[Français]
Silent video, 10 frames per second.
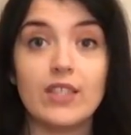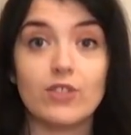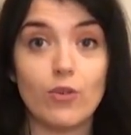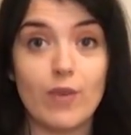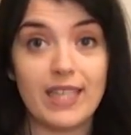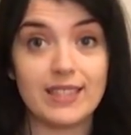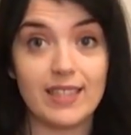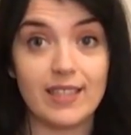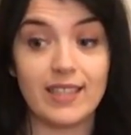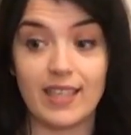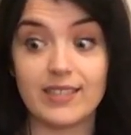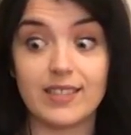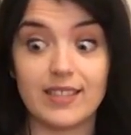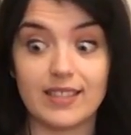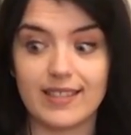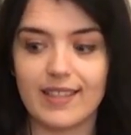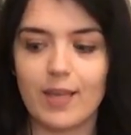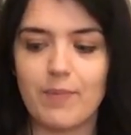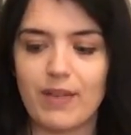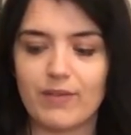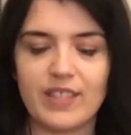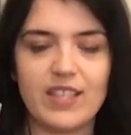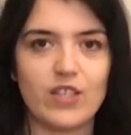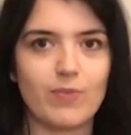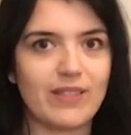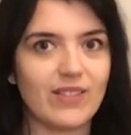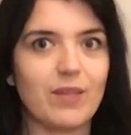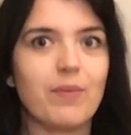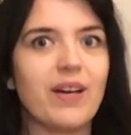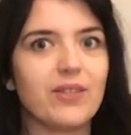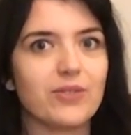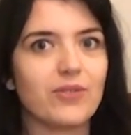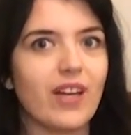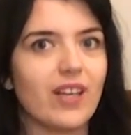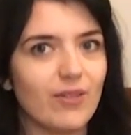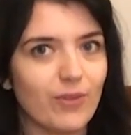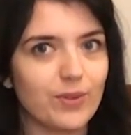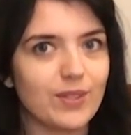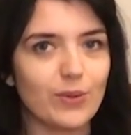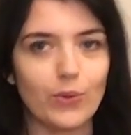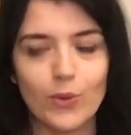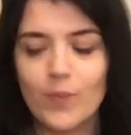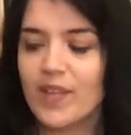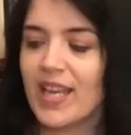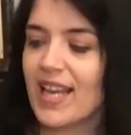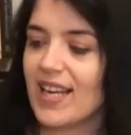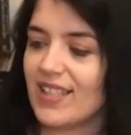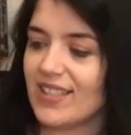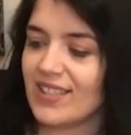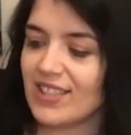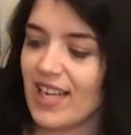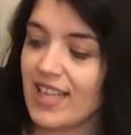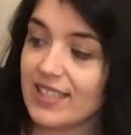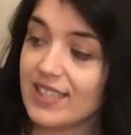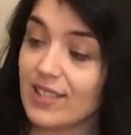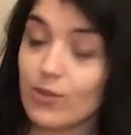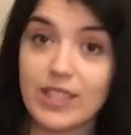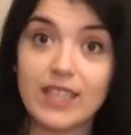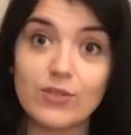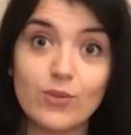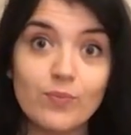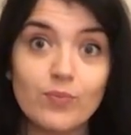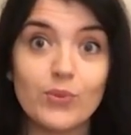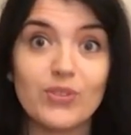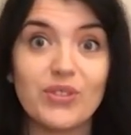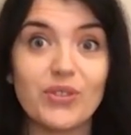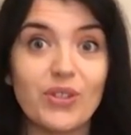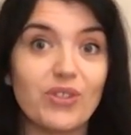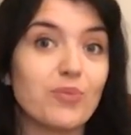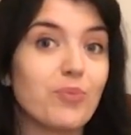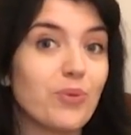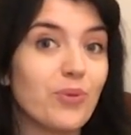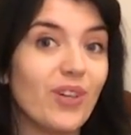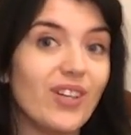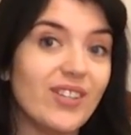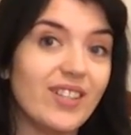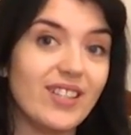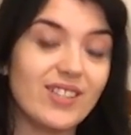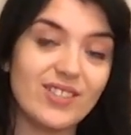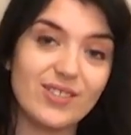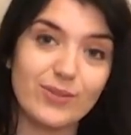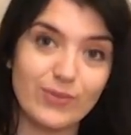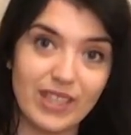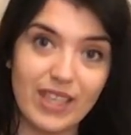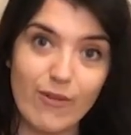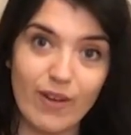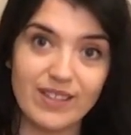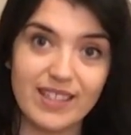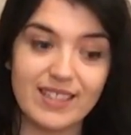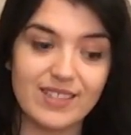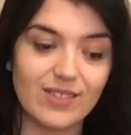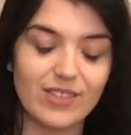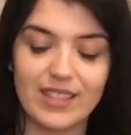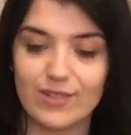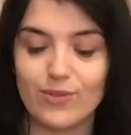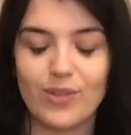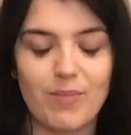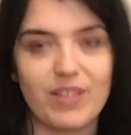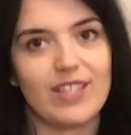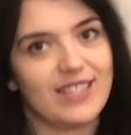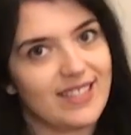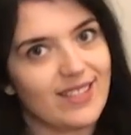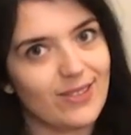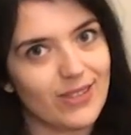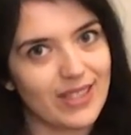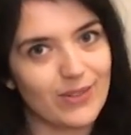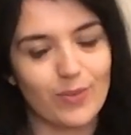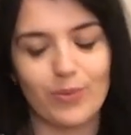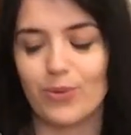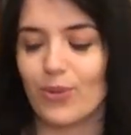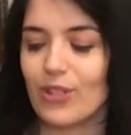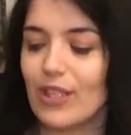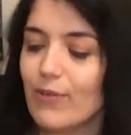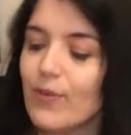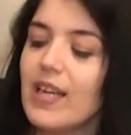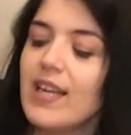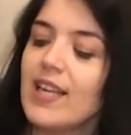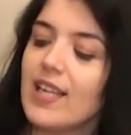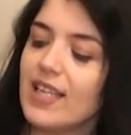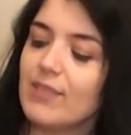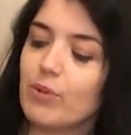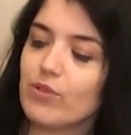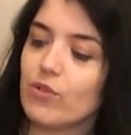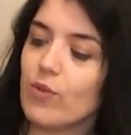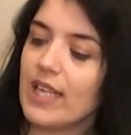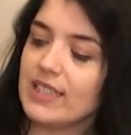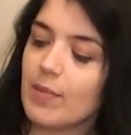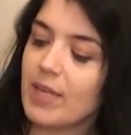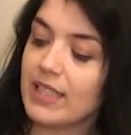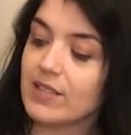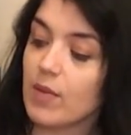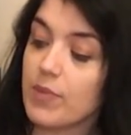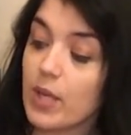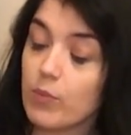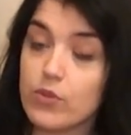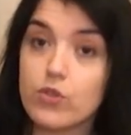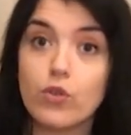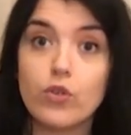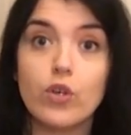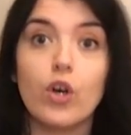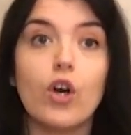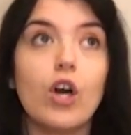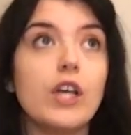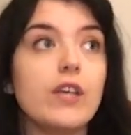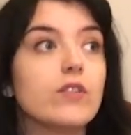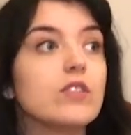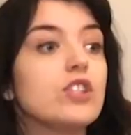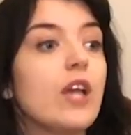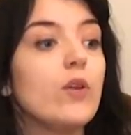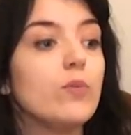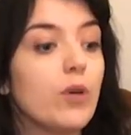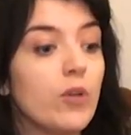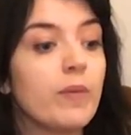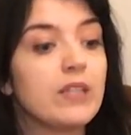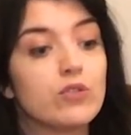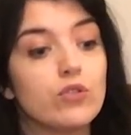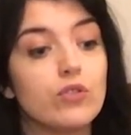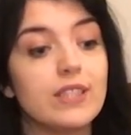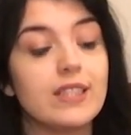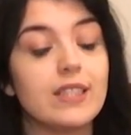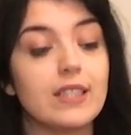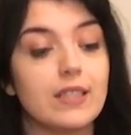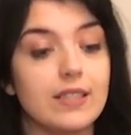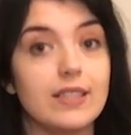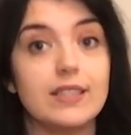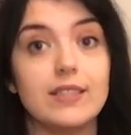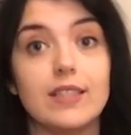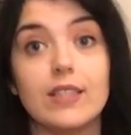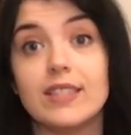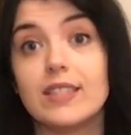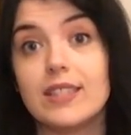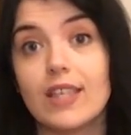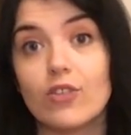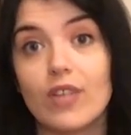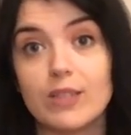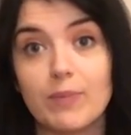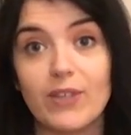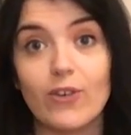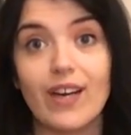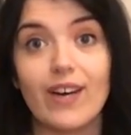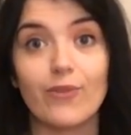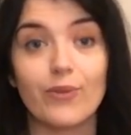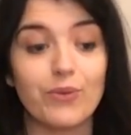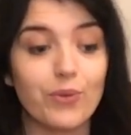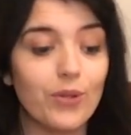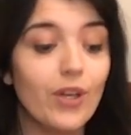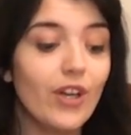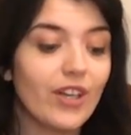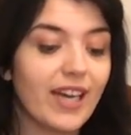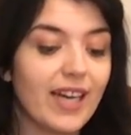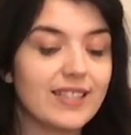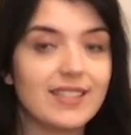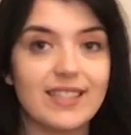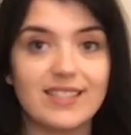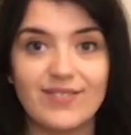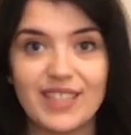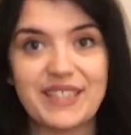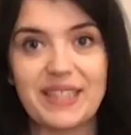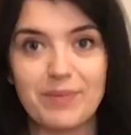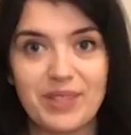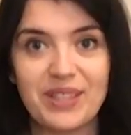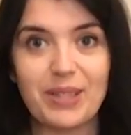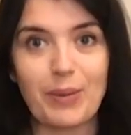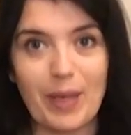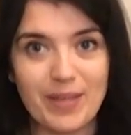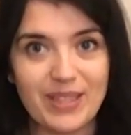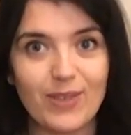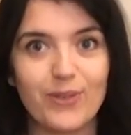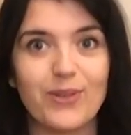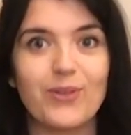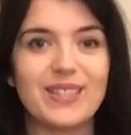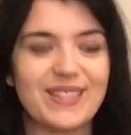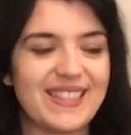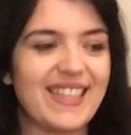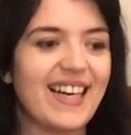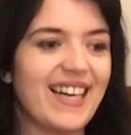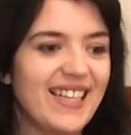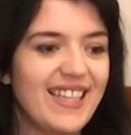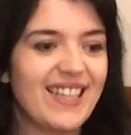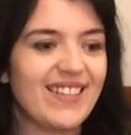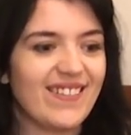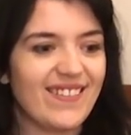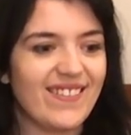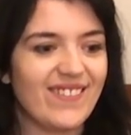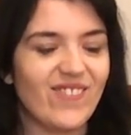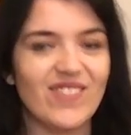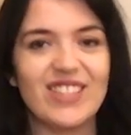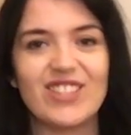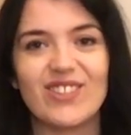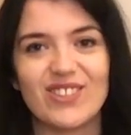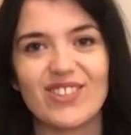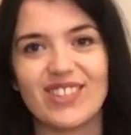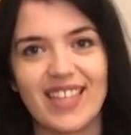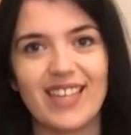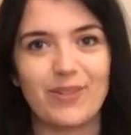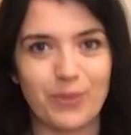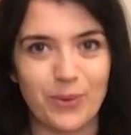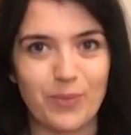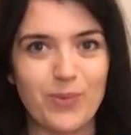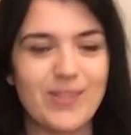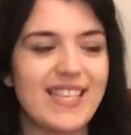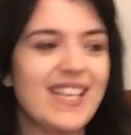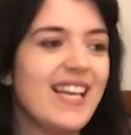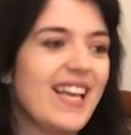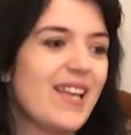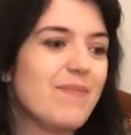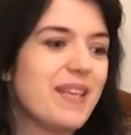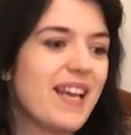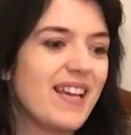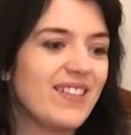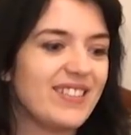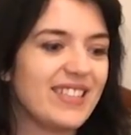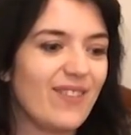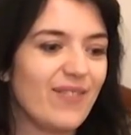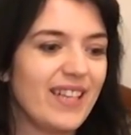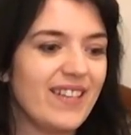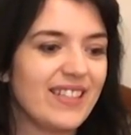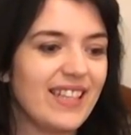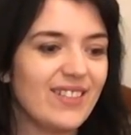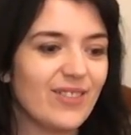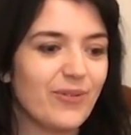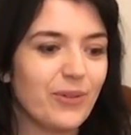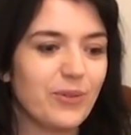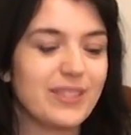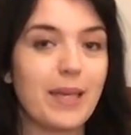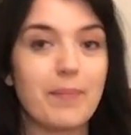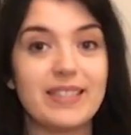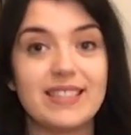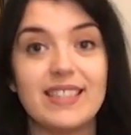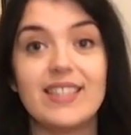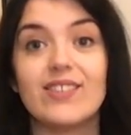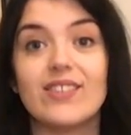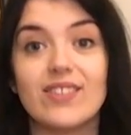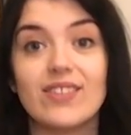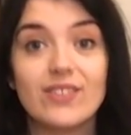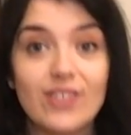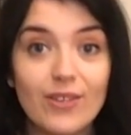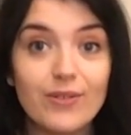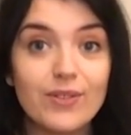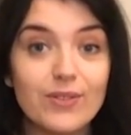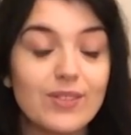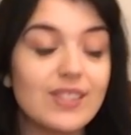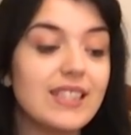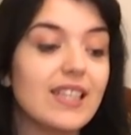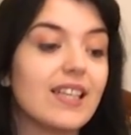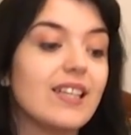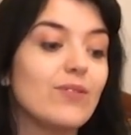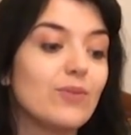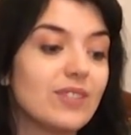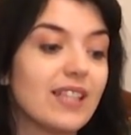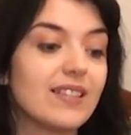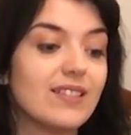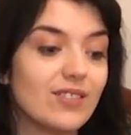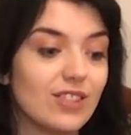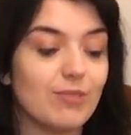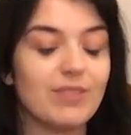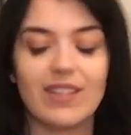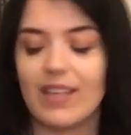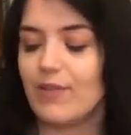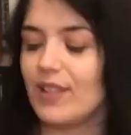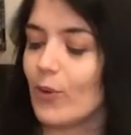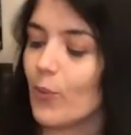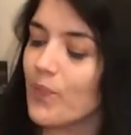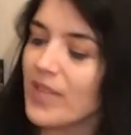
Celui-là c'est le cas, c'est un sacré pavé et je m'attendais pas à recevoir un livre aussi gros. Euh, je l'ai acheté d'occasion, puisque quand je peux euh, et que je trouve des livres intéressants d'occasion, et eh ben, je les achète d'occasion plutôt que neuf. Et pour celui-là, ça m'allait très bien, puisque euh, ayant déjà une bonne base de données des, cires de la spécola en photo, grâce à divers amis qui ramènent des photos, etc., où on échange en général les photos du musée, et eh bien j'avais quelques photos sympathiques d'œuvres de cire, et dont certaines que j'ai mis dans la vidéo.